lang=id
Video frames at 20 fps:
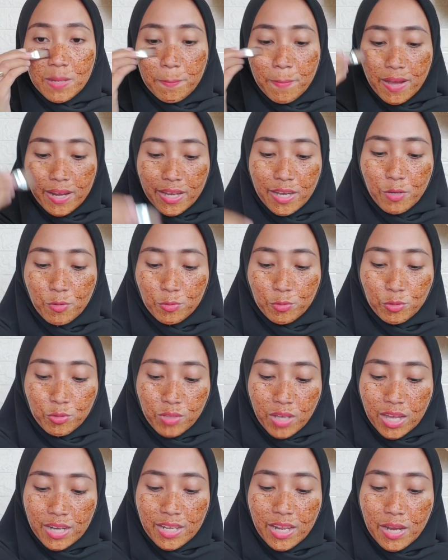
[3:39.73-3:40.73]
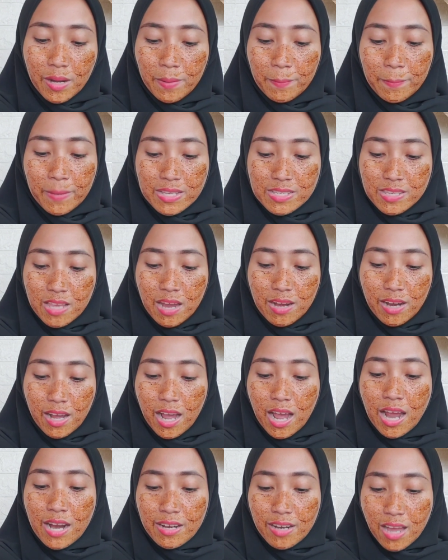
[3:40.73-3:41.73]
dipakai untuk kalian yang masih
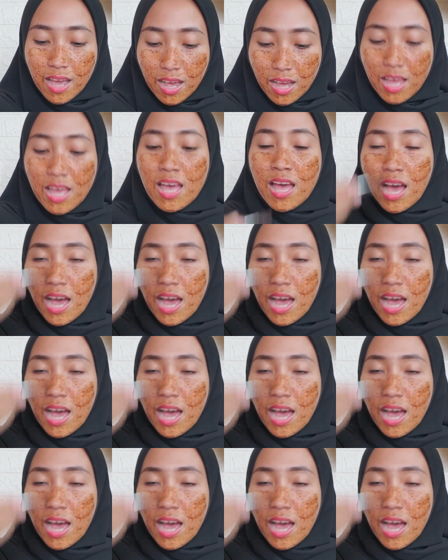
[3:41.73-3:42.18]
anak-anak,